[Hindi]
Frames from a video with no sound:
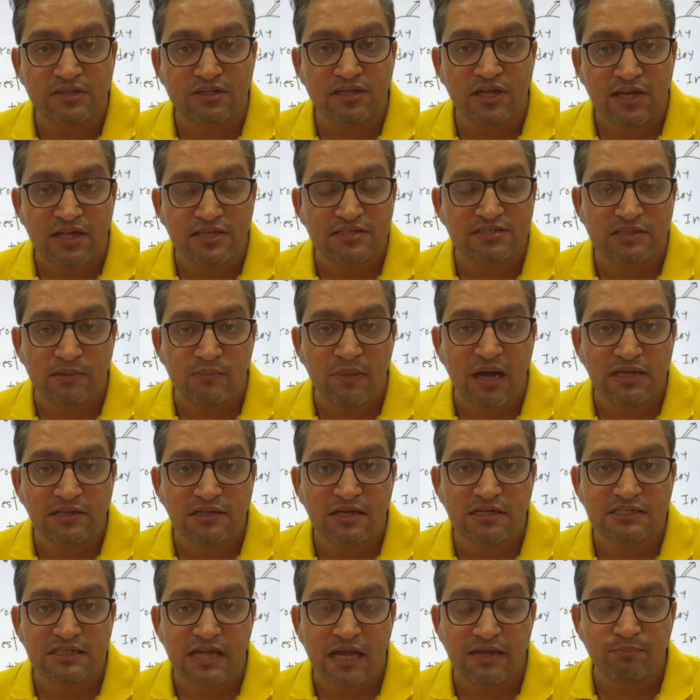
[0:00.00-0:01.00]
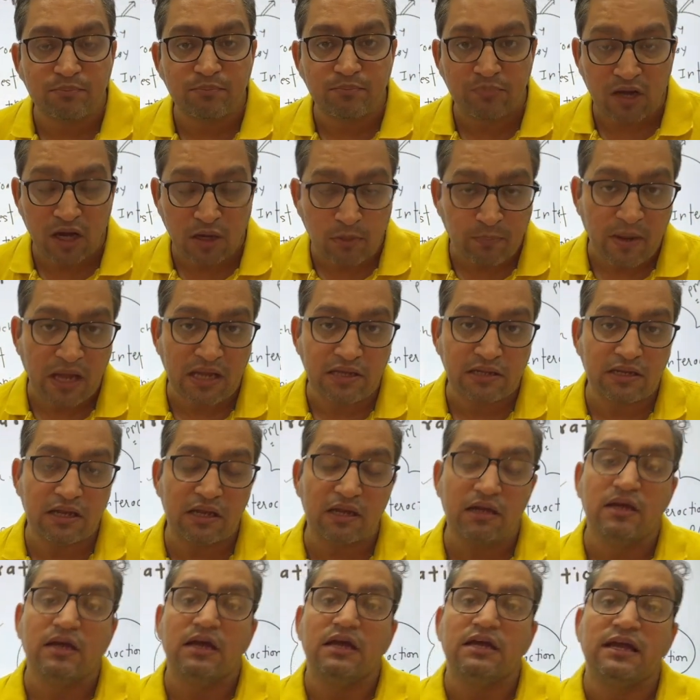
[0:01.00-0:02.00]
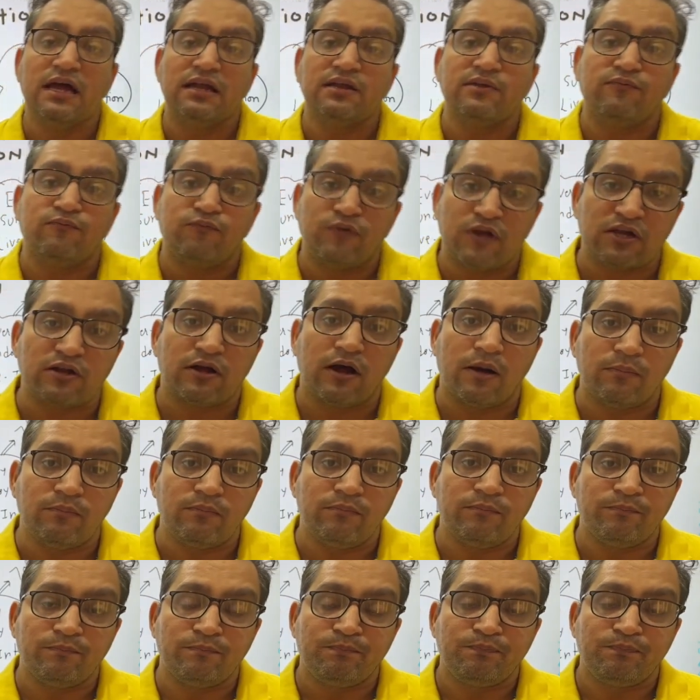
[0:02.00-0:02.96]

तरह इस्तेमाल कर कर पाएंगे यानी फिर हम